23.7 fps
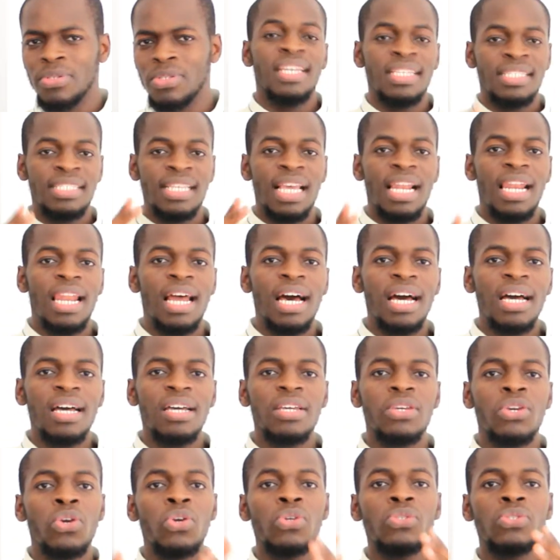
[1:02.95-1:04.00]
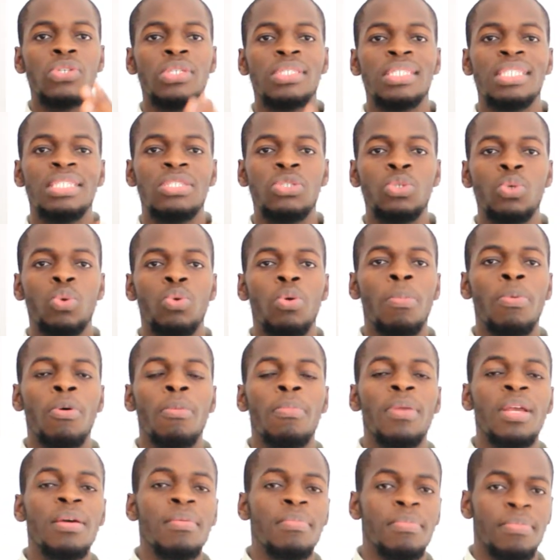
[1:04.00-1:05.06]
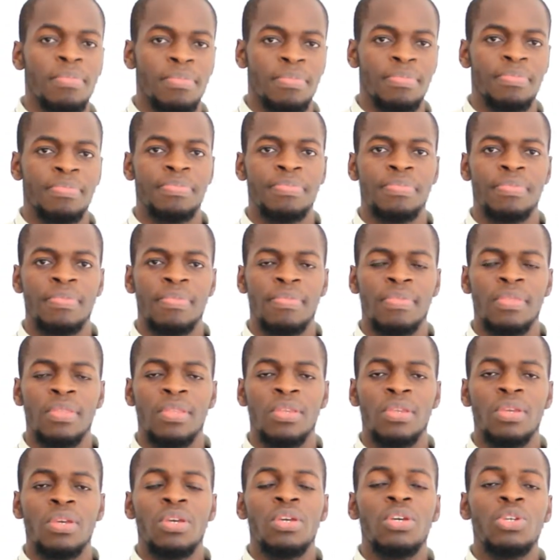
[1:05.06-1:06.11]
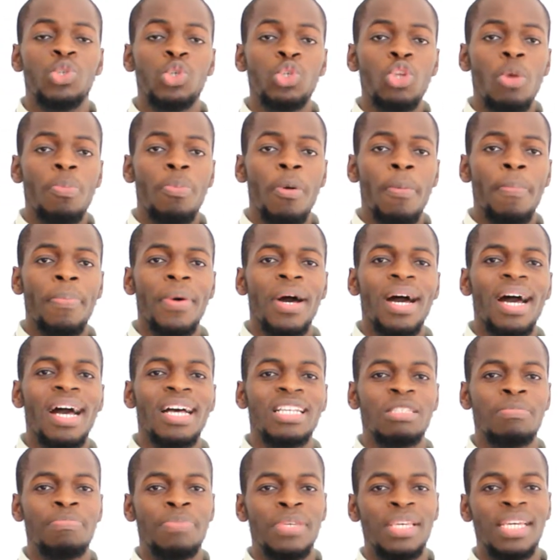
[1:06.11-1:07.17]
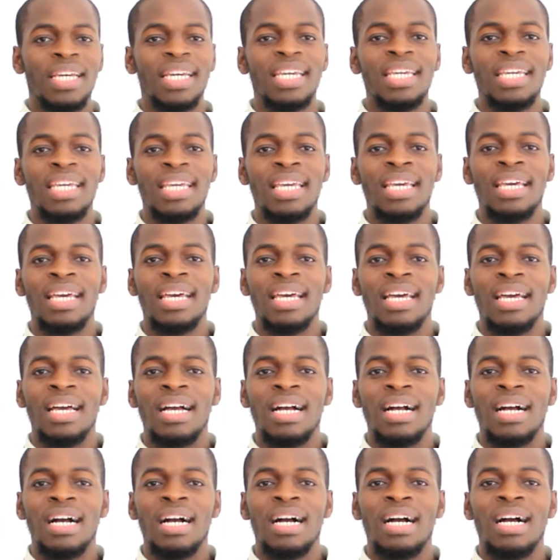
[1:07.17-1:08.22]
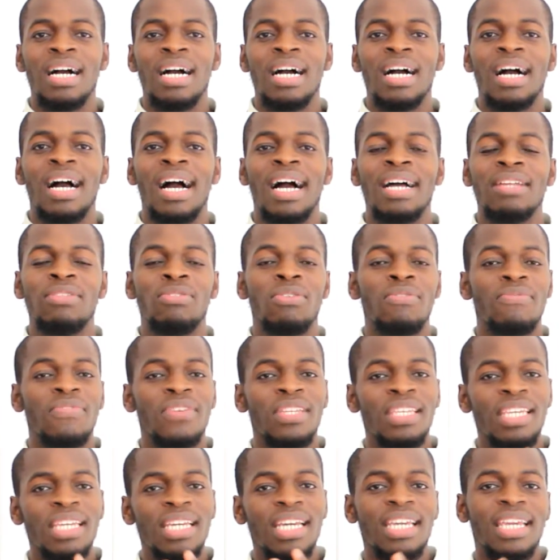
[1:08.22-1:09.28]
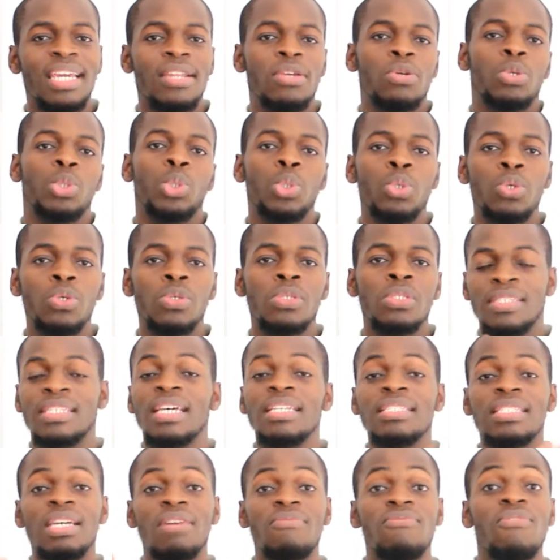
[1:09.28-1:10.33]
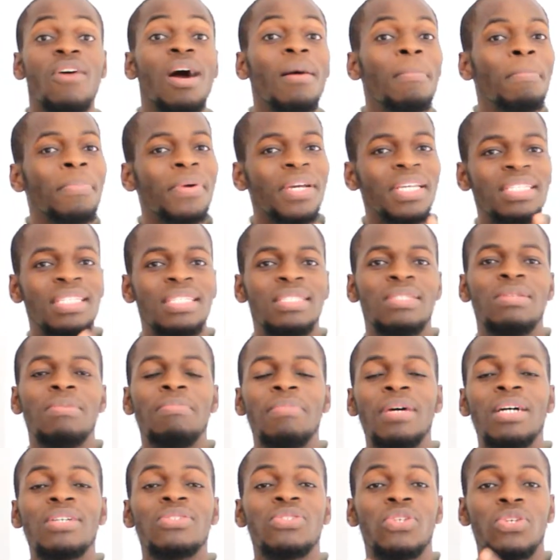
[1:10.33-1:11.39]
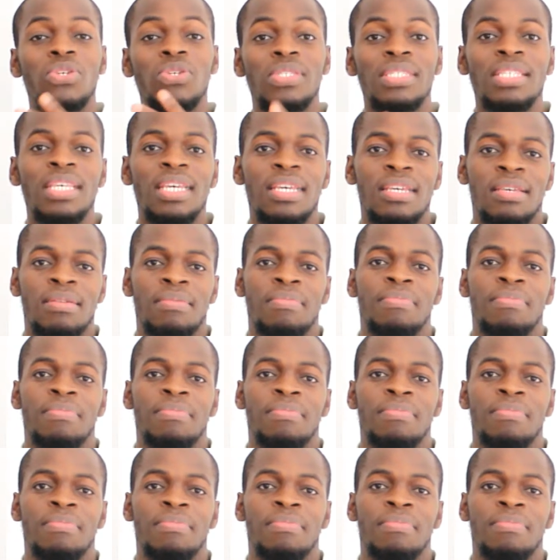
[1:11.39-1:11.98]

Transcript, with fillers: Et c'est là que se situe le problème. Tu ne peux pas aspirer à devenir quelque chose sans savoir précisément ce que c'est.